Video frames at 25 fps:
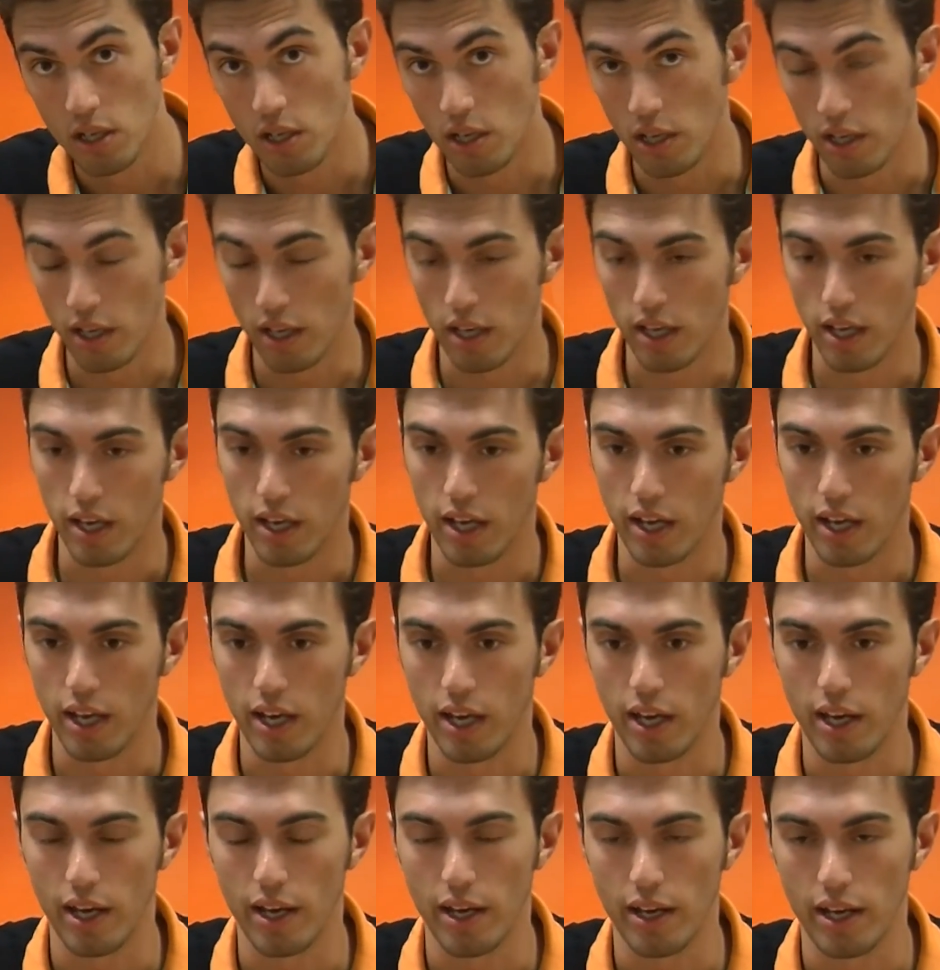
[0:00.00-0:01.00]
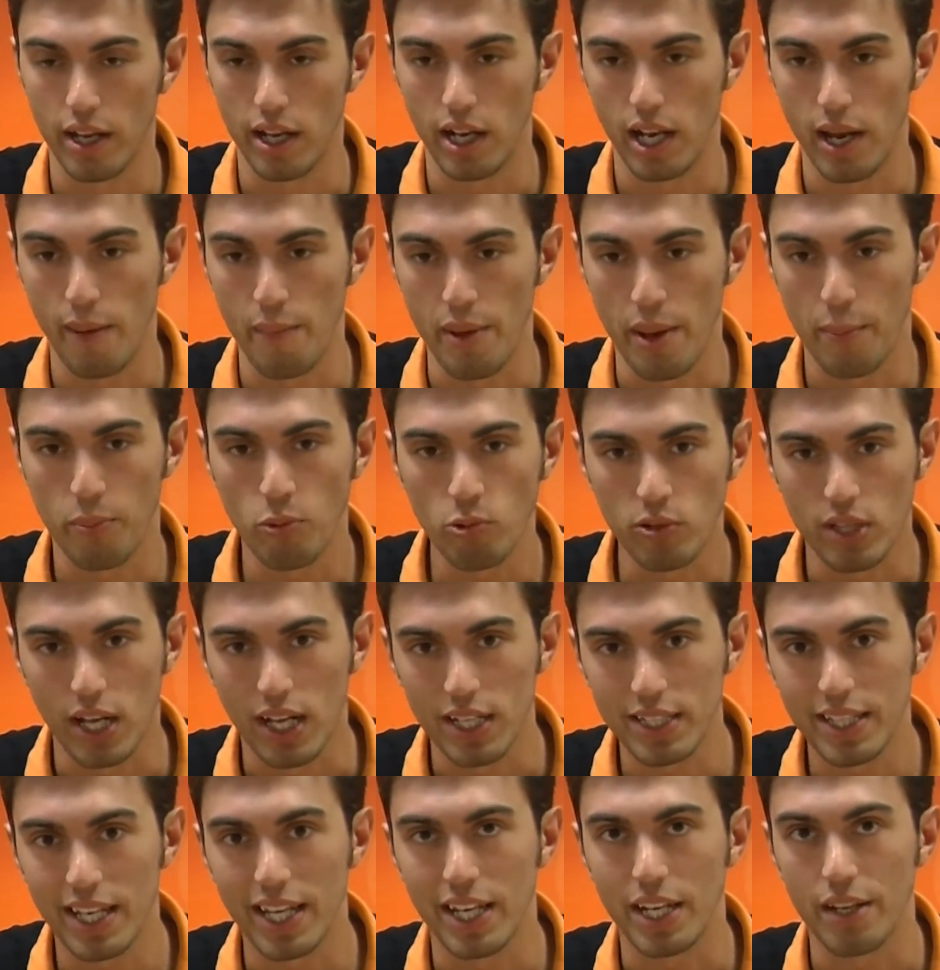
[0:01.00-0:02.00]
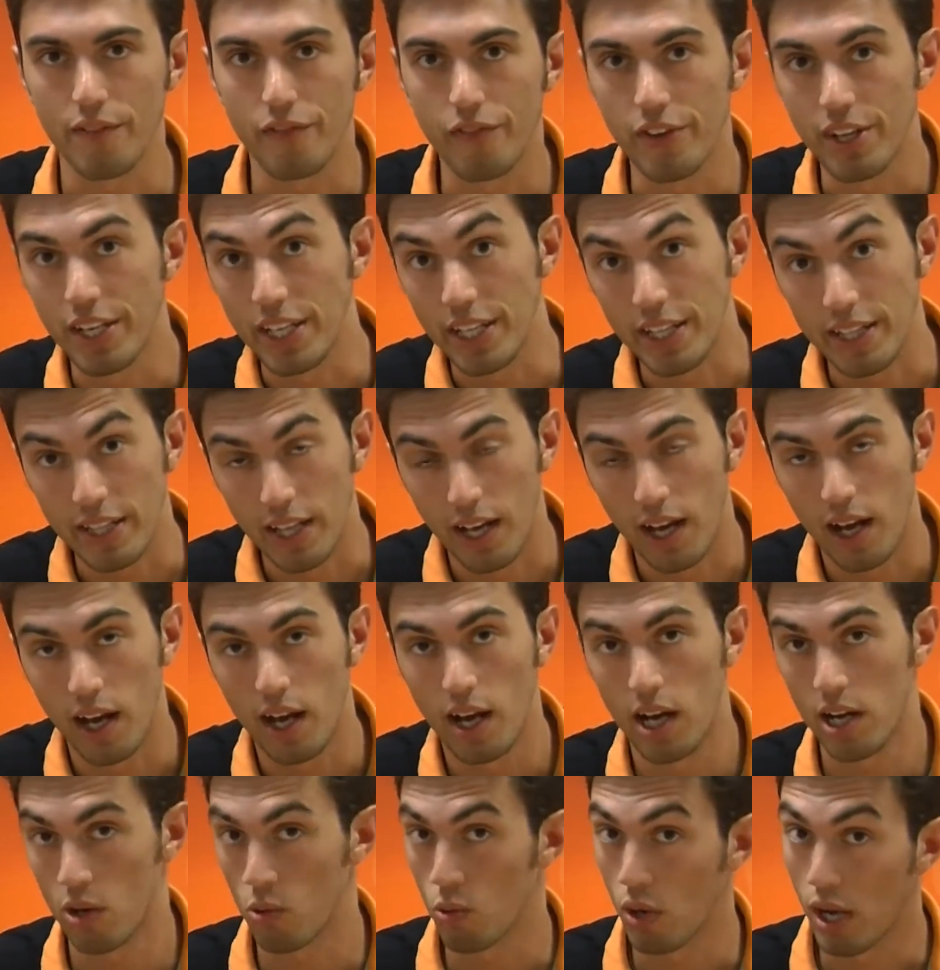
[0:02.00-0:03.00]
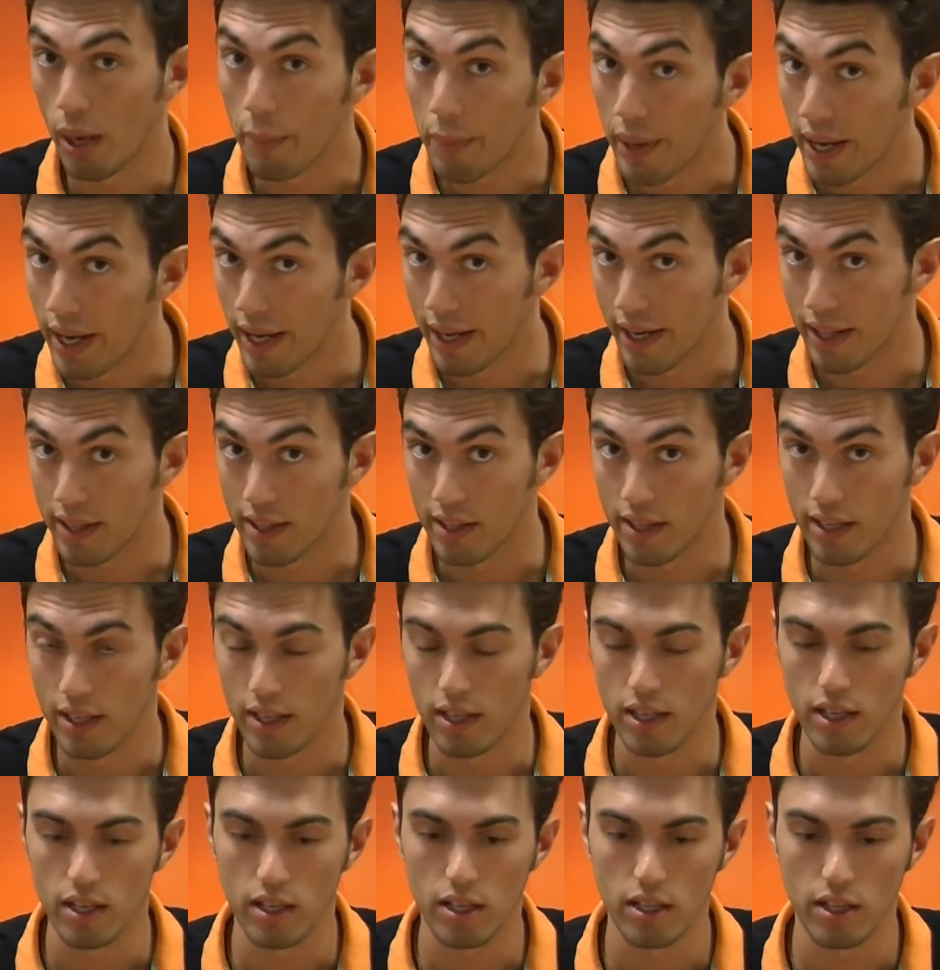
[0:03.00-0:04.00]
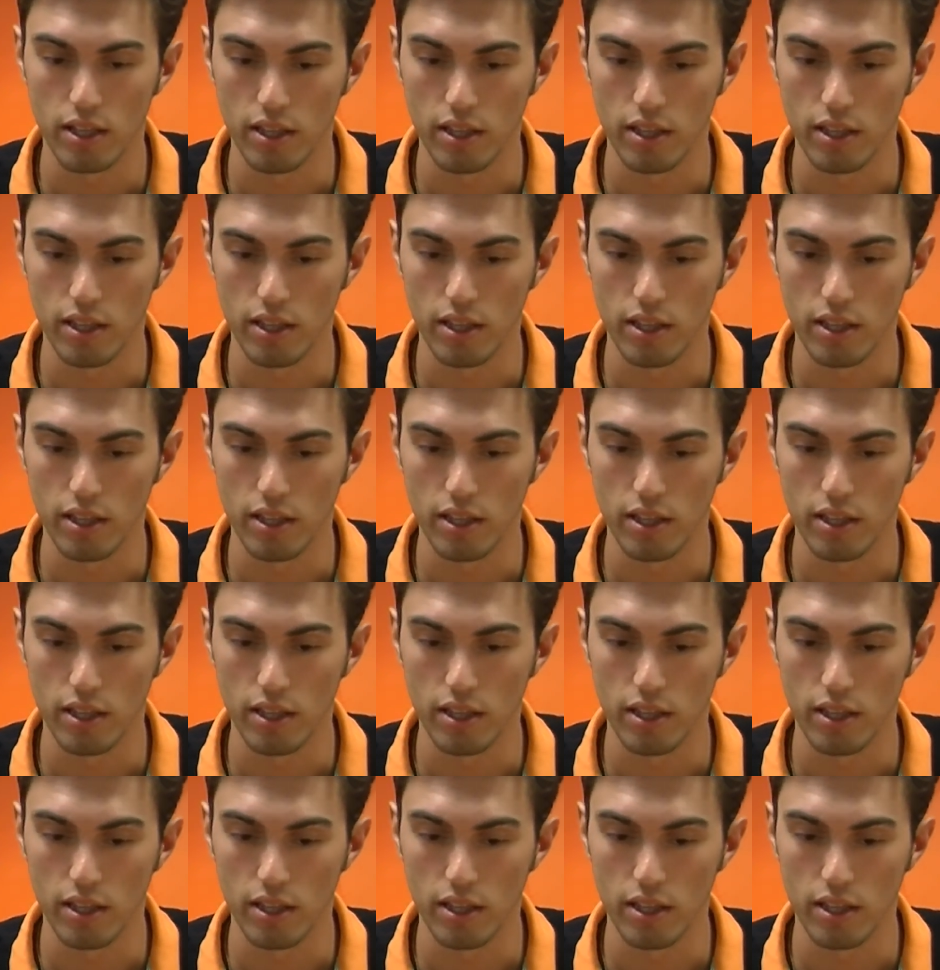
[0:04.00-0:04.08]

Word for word: eh, la mia puntata è riferita a quella parte